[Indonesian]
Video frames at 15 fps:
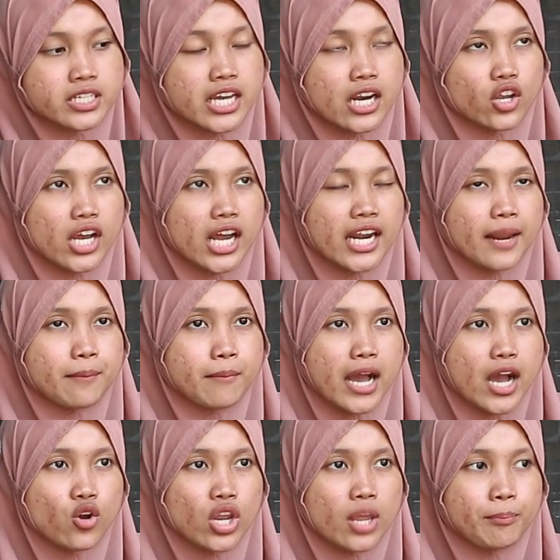Jadi kalau kalian
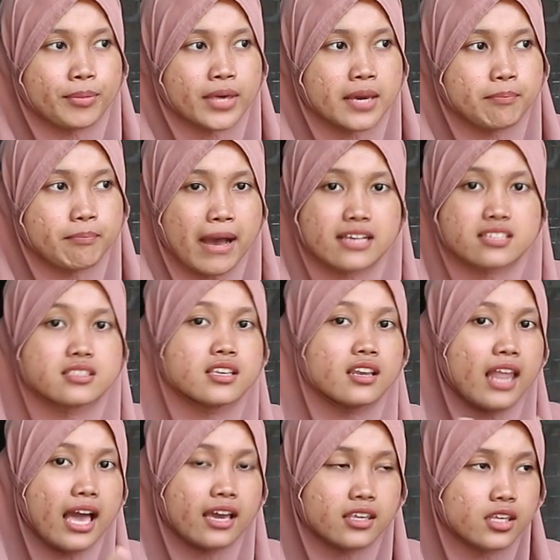mau lebih
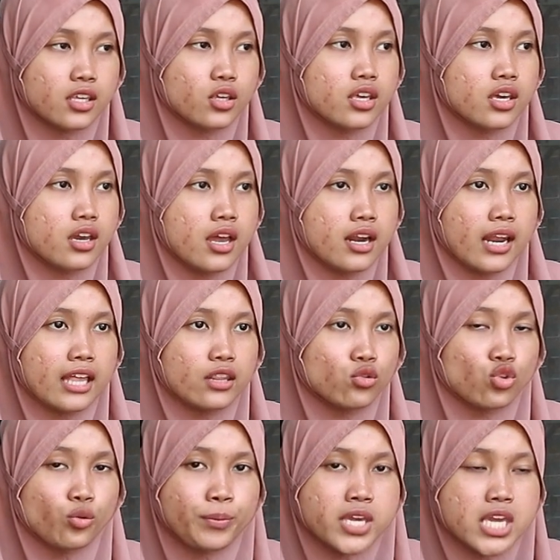pasti lagi, nanti
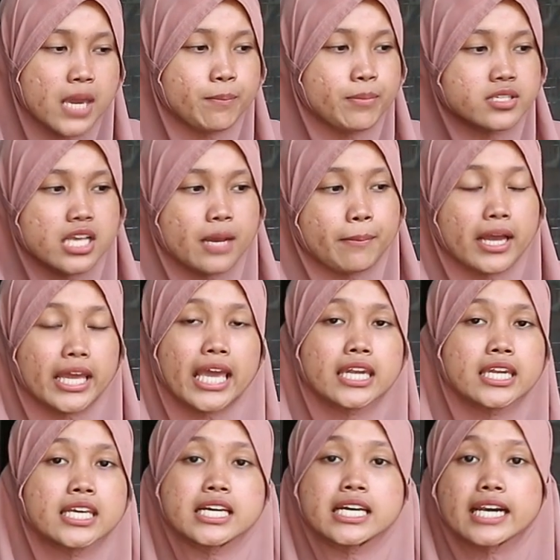untuk big game bisa
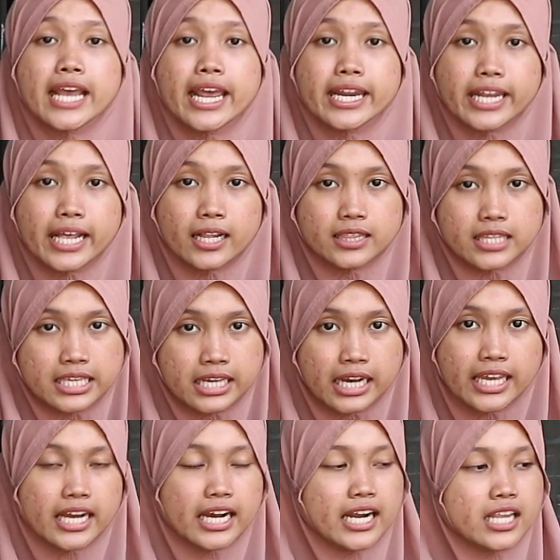pakai di Grendel
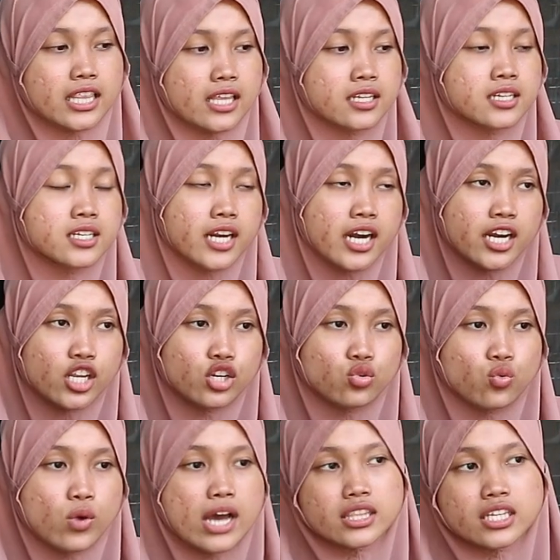3 ya, karena tadi di Grendel
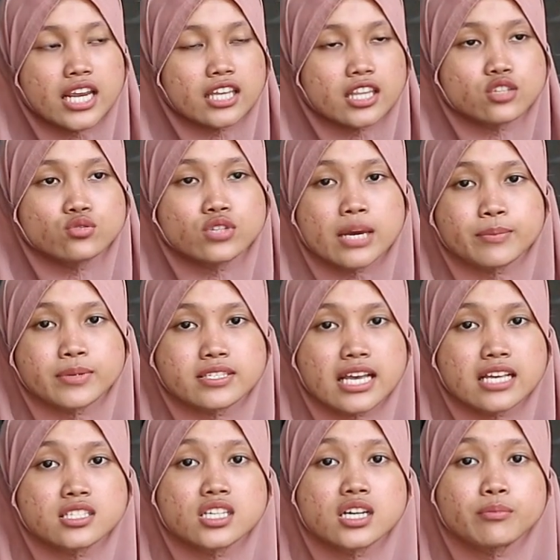2 ternyata sudah
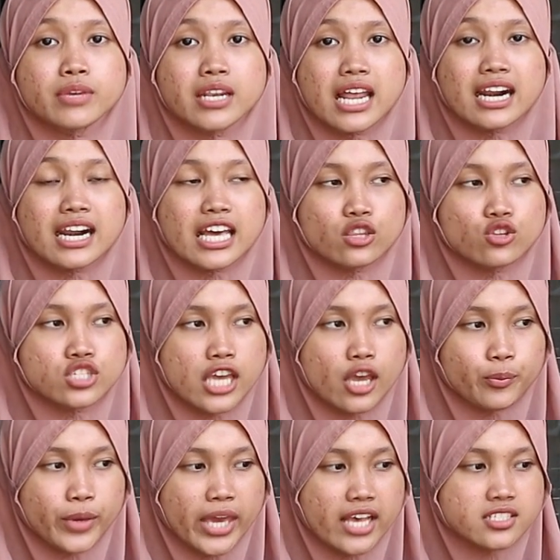bisa
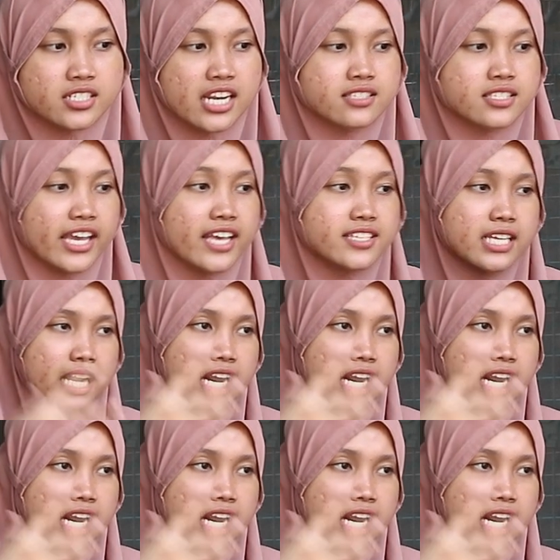900 fps. Dan saya